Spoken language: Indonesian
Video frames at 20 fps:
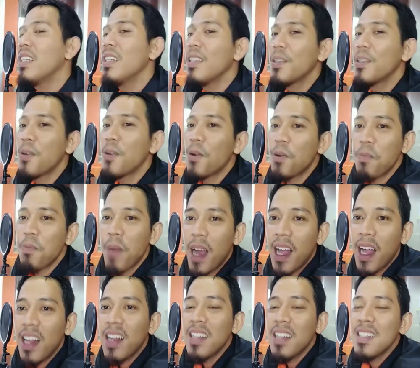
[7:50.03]

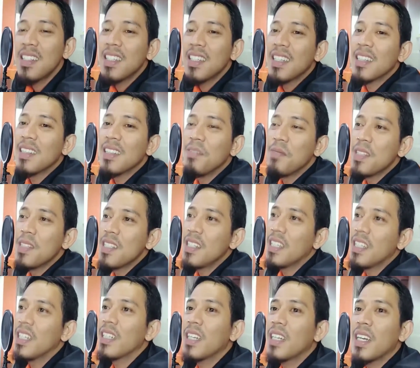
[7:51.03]
normal sedikit demi
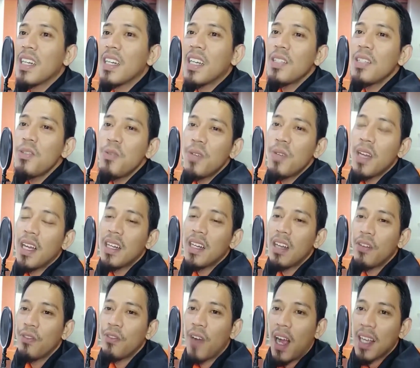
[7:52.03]
sedikit karena kan sudah ada
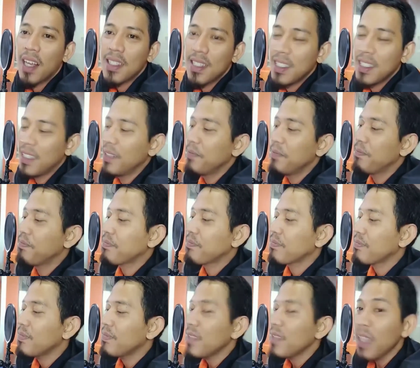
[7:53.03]
vaksin
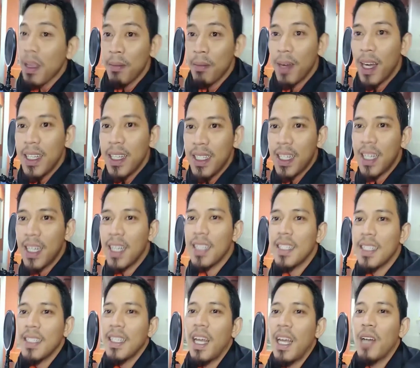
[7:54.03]
makanya kakak
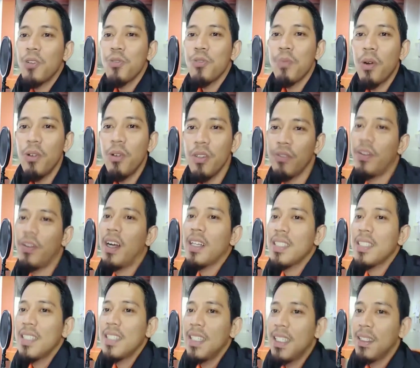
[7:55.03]
teteh harus mau
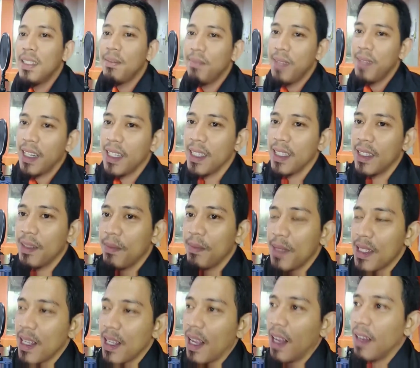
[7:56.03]
divaksin biar kita
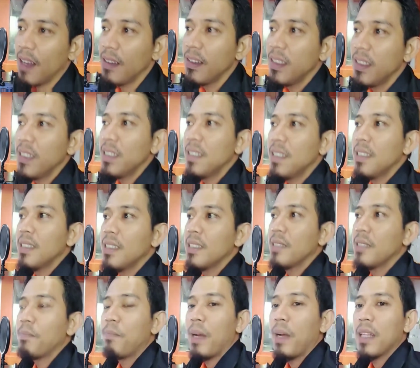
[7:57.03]
bisa
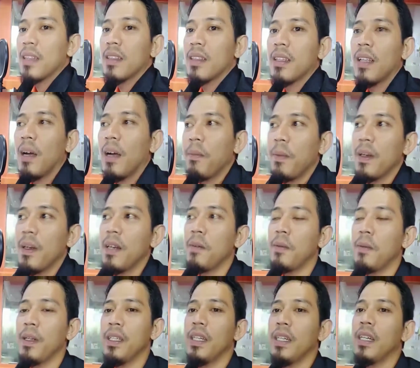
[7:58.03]
cepat apa
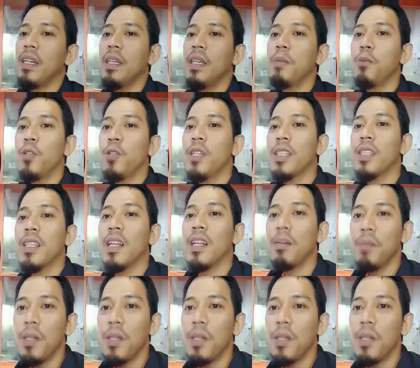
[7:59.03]
namanya imun kita lebih